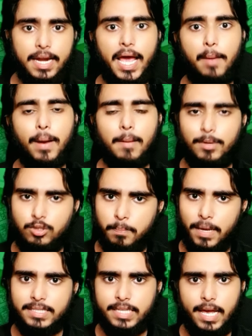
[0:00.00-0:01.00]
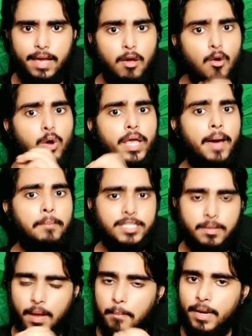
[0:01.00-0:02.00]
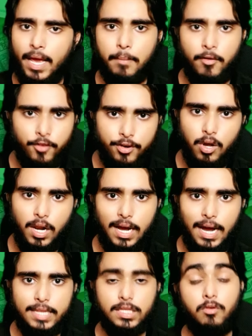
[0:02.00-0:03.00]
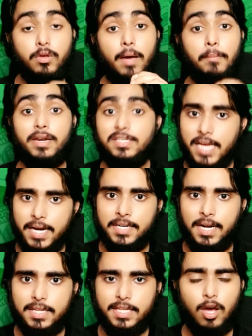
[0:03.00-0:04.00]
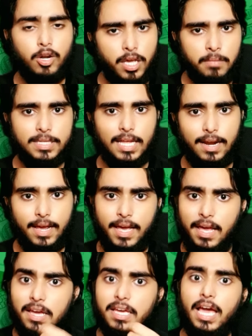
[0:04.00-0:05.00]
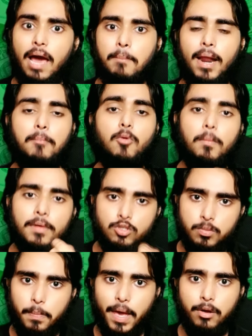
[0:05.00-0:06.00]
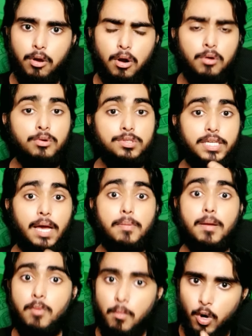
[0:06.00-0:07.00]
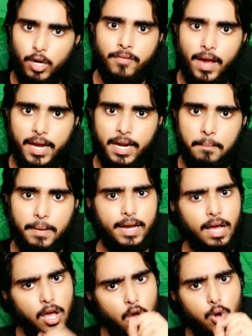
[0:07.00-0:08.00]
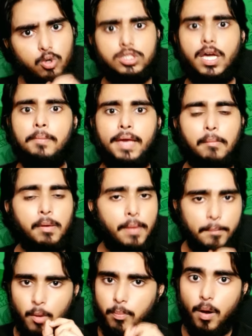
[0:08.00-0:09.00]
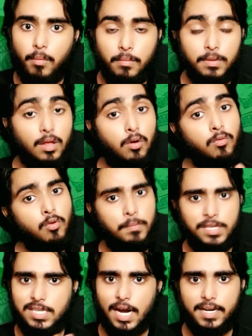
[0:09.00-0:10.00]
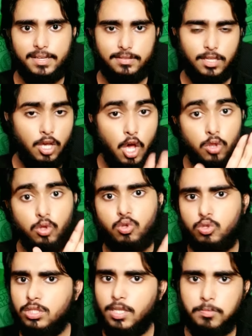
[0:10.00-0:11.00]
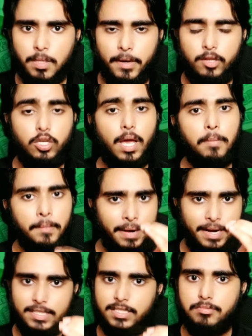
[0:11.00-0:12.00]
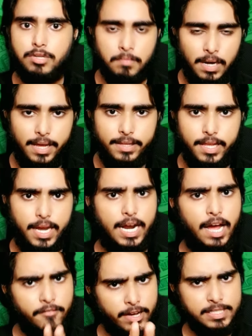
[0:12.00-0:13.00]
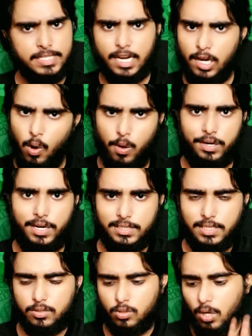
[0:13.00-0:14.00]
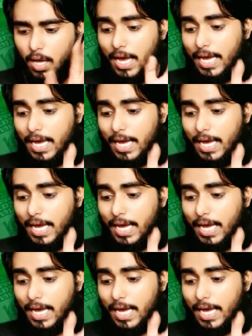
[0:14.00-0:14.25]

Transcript: अगर यहाँ पर आपका जो पैसा है यहाँ पर जब आपने यहाँ पर विड्रॉ लगाया था वो यहाँ पर रिजेक्ट कर दिया और ये बता रहा है कि यहाँ पर आपको अपना जो बैंक अकाउंट है यहाँ पर आपको मॉडिफाई करना पड़ेगा उसका भी यहाँ पर मैं आपको प्रॉब्लम बताऊंगा वो भी स्टार्टिंग से तो दोस्तों दोस्तों सबसे पहले तो यहाँ पर मैंने डिस्क्रिप्शन में लिंक दे रखा है वहाँ से जाकर लॉगिन कर सकते हो